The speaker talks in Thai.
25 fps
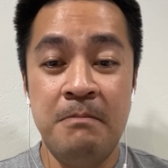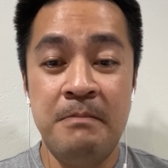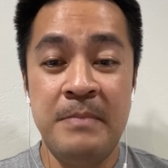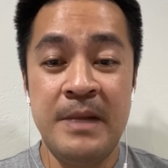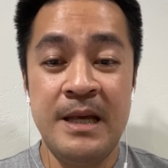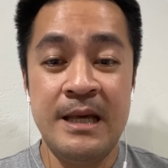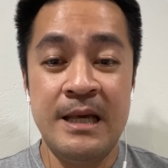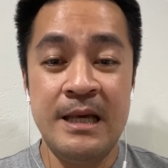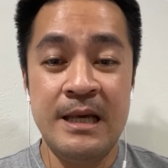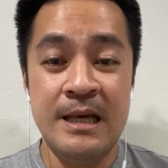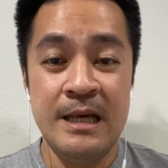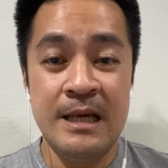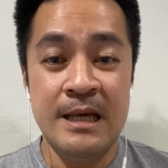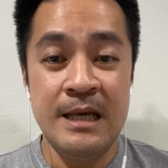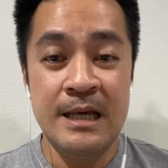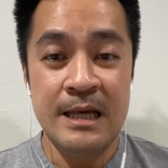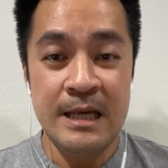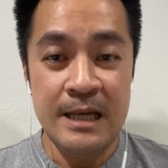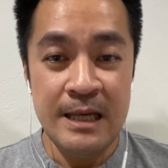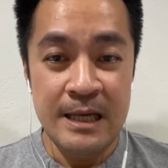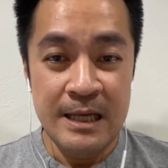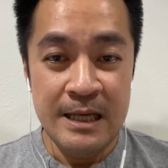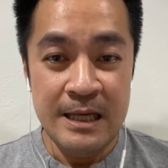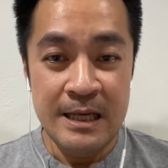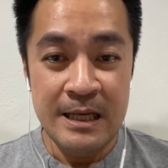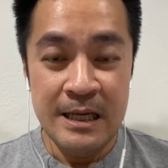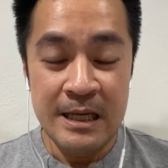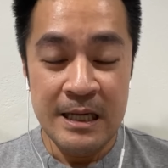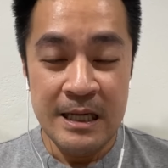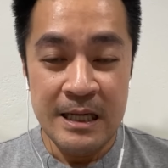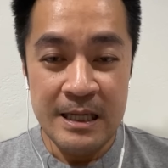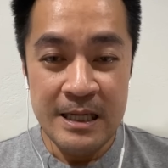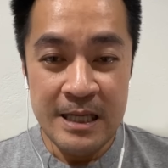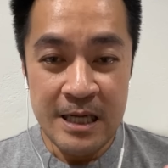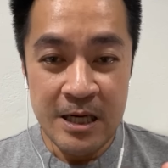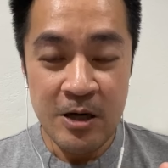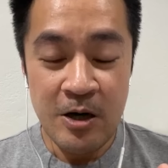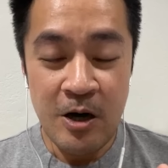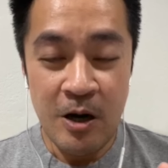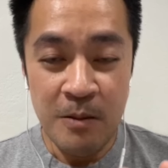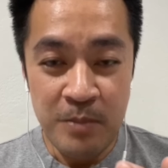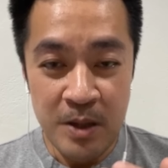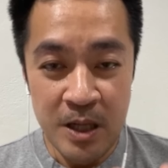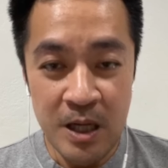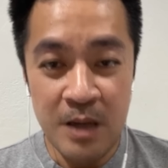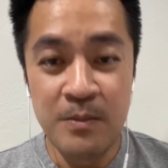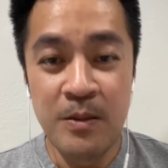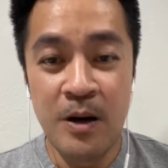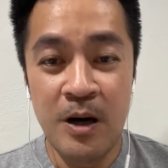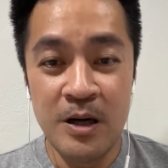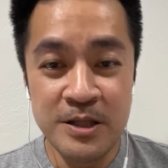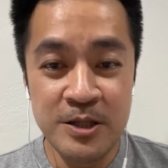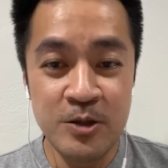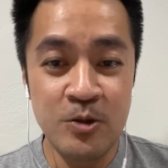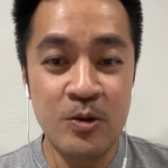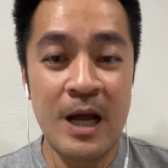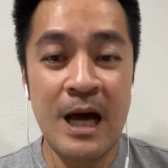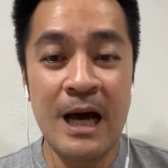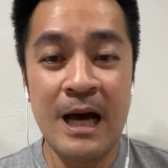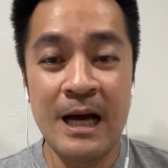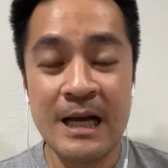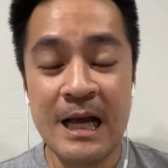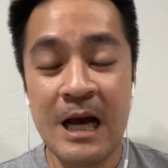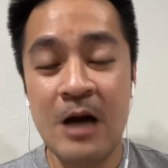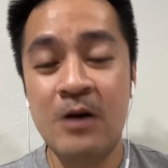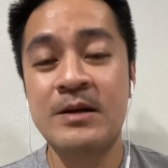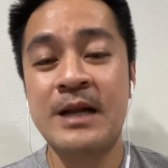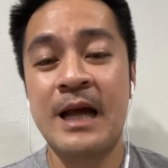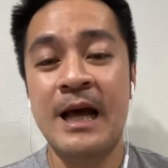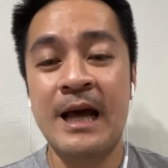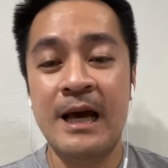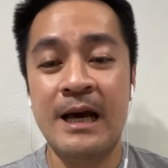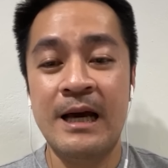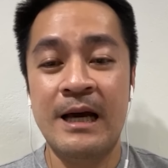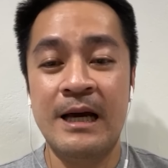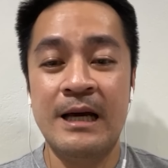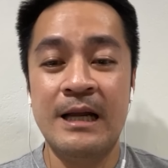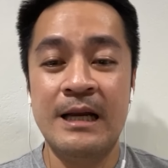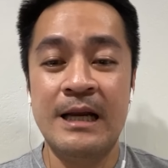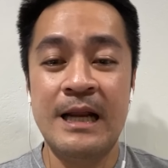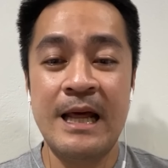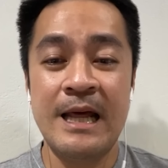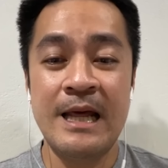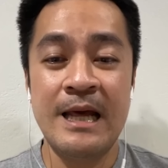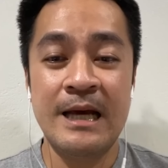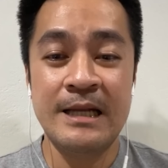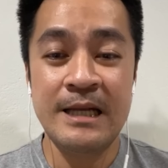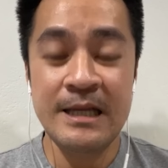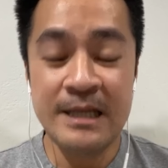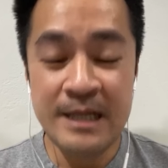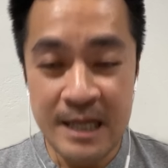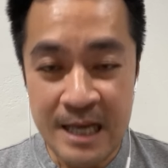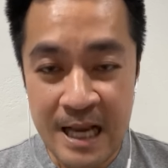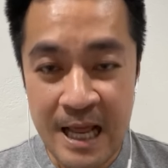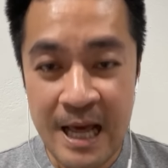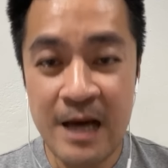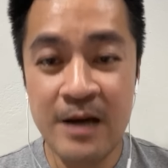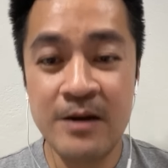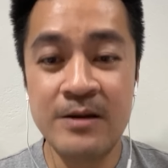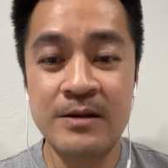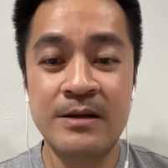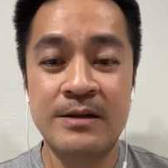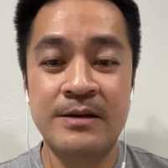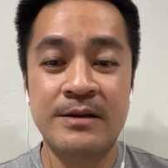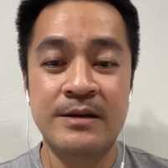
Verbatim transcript: มีเรื่องของพรบสุราก้าวหน้าในอาทิตย์ที่แล้ว